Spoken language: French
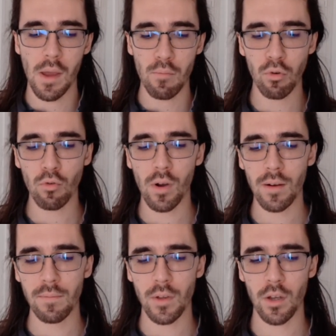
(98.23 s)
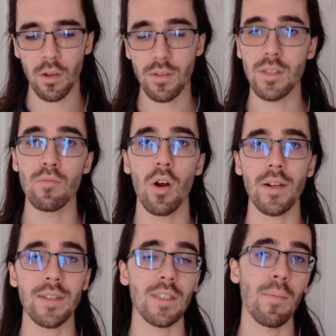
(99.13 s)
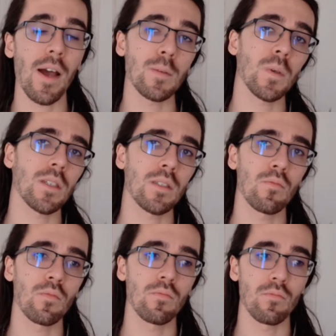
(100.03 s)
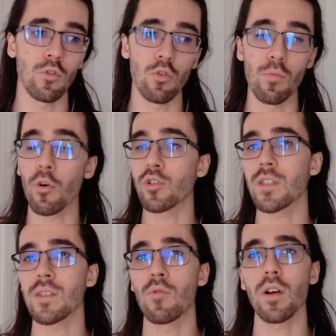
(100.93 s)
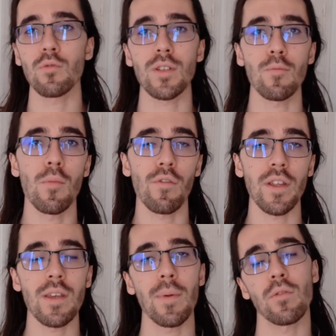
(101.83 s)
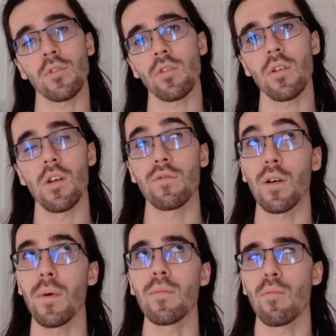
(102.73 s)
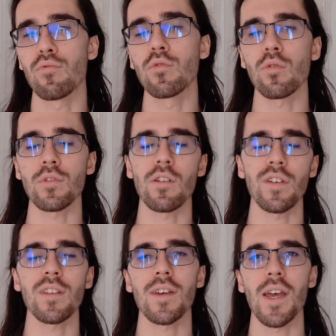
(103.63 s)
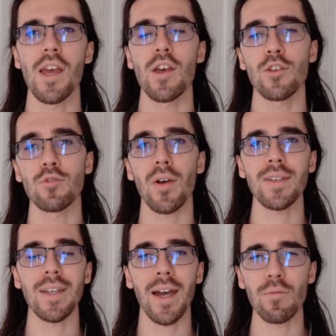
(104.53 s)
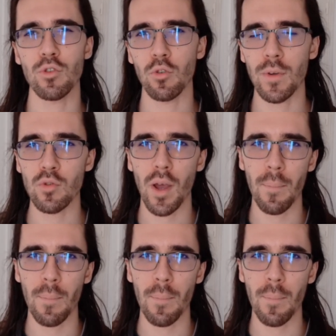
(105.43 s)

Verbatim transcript: Pourquoi 6 euh, mois Qu'est-ce qui m'a inspiré le projet 6 mois Tout simplement, en fait, il n'y a pas longtemps, enfin même il y a plutôt longtemps en fait, sur Instagram, je suis tombé sur un